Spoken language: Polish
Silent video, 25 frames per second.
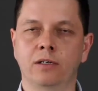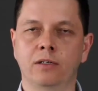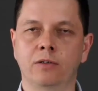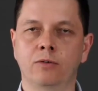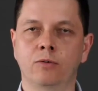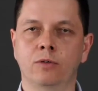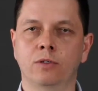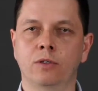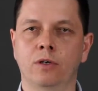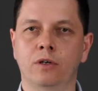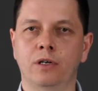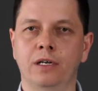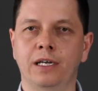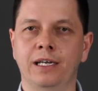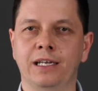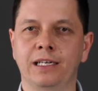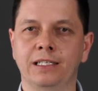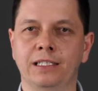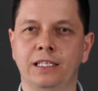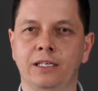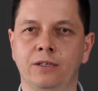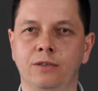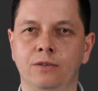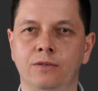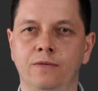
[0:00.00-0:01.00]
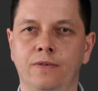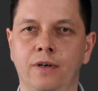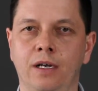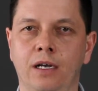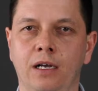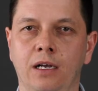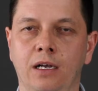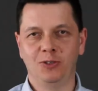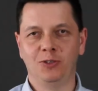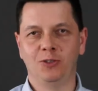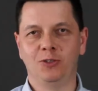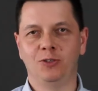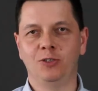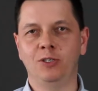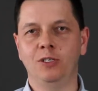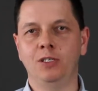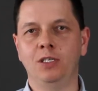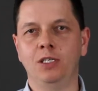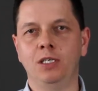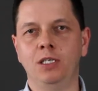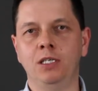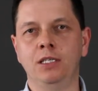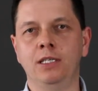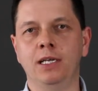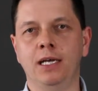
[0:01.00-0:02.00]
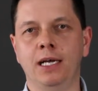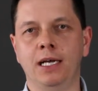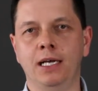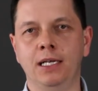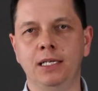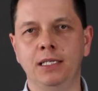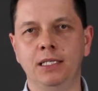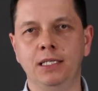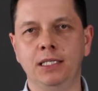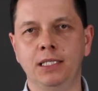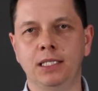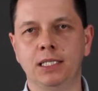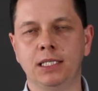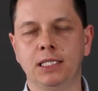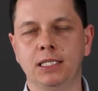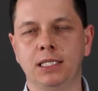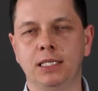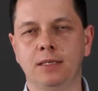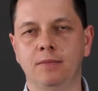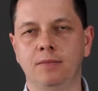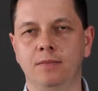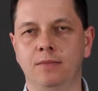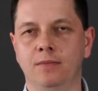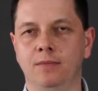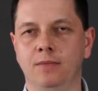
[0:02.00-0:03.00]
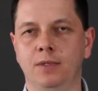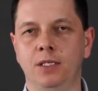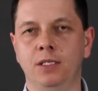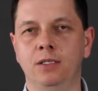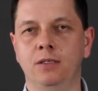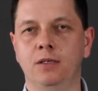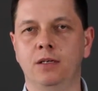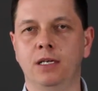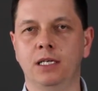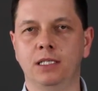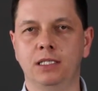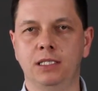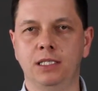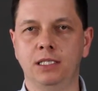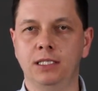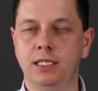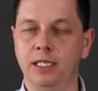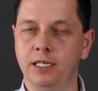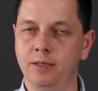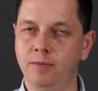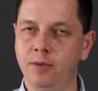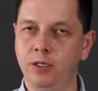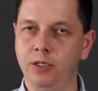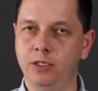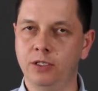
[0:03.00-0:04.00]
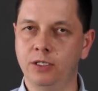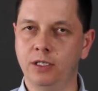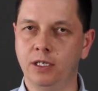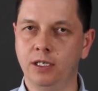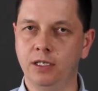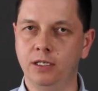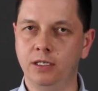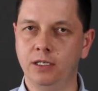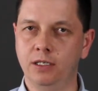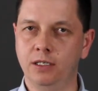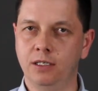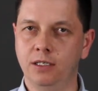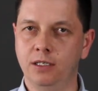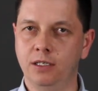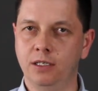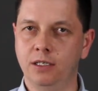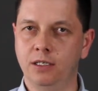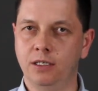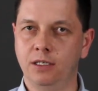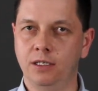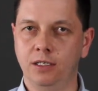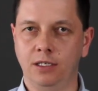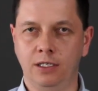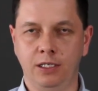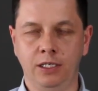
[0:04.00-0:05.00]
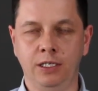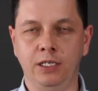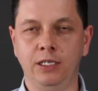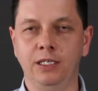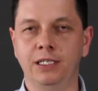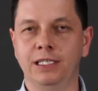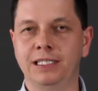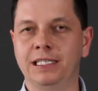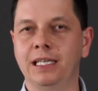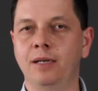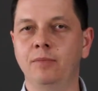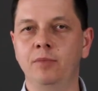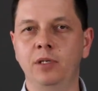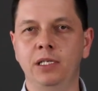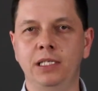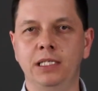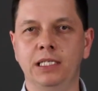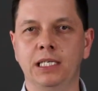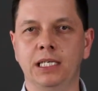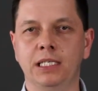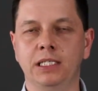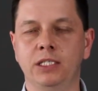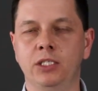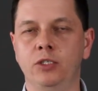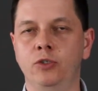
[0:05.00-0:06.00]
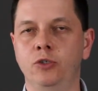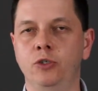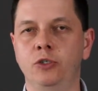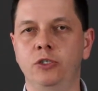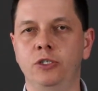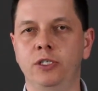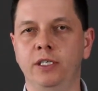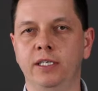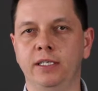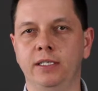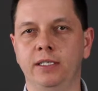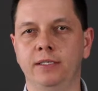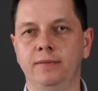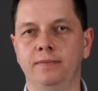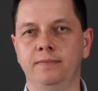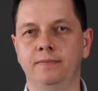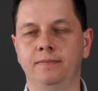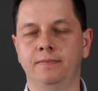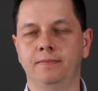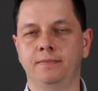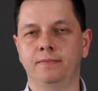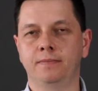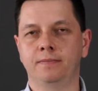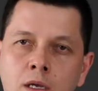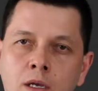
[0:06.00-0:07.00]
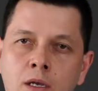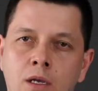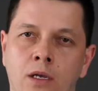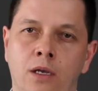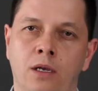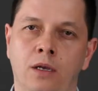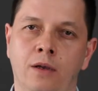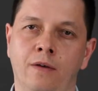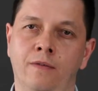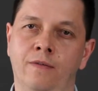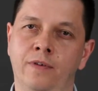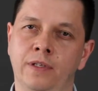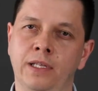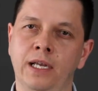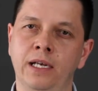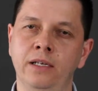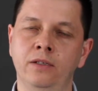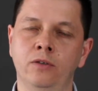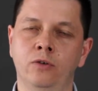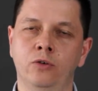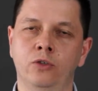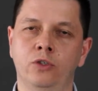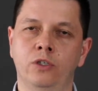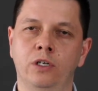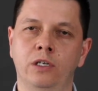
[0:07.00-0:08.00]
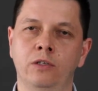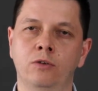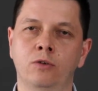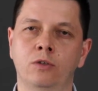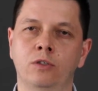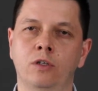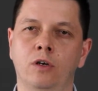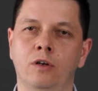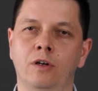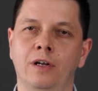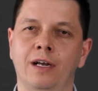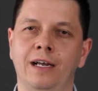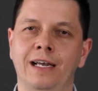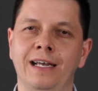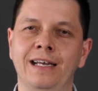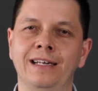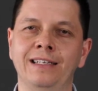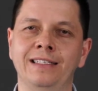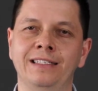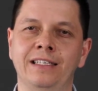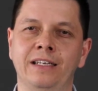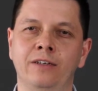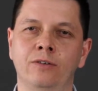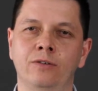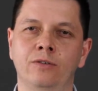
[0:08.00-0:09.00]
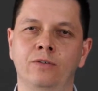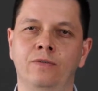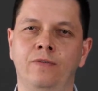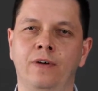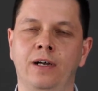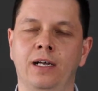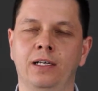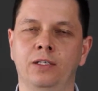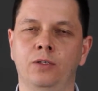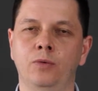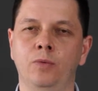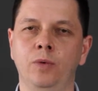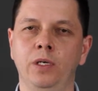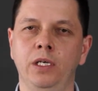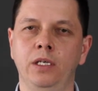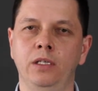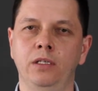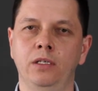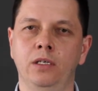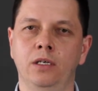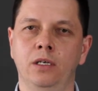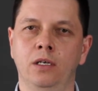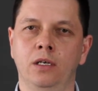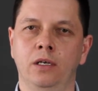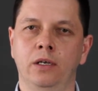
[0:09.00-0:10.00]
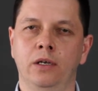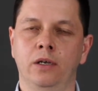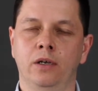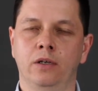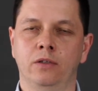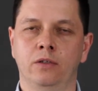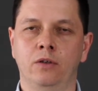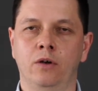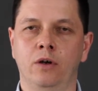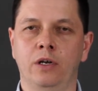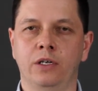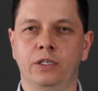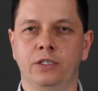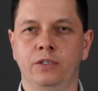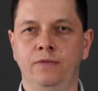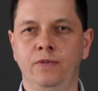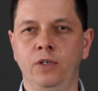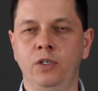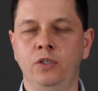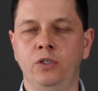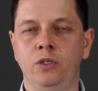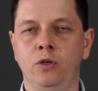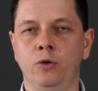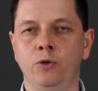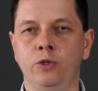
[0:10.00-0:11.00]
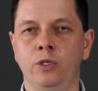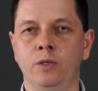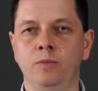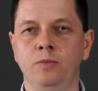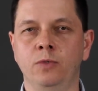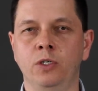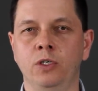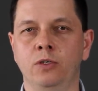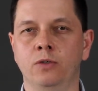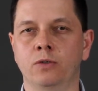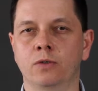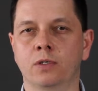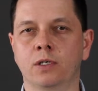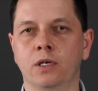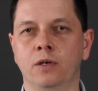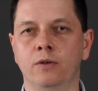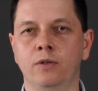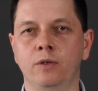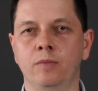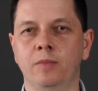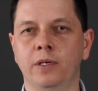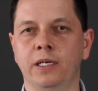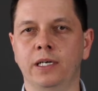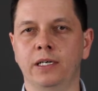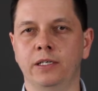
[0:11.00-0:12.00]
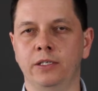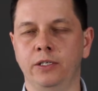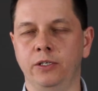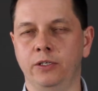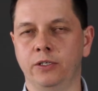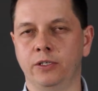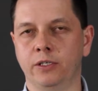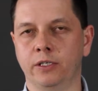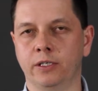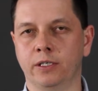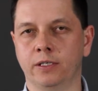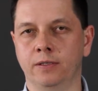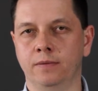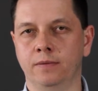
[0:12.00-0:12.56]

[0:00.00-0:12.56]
reduktora R02, czyli idealny system izolacji termicznej, i stabilizacji ciśnienia. Wydajność reduktora R02 Twin to aż 280 koni mechanicznych.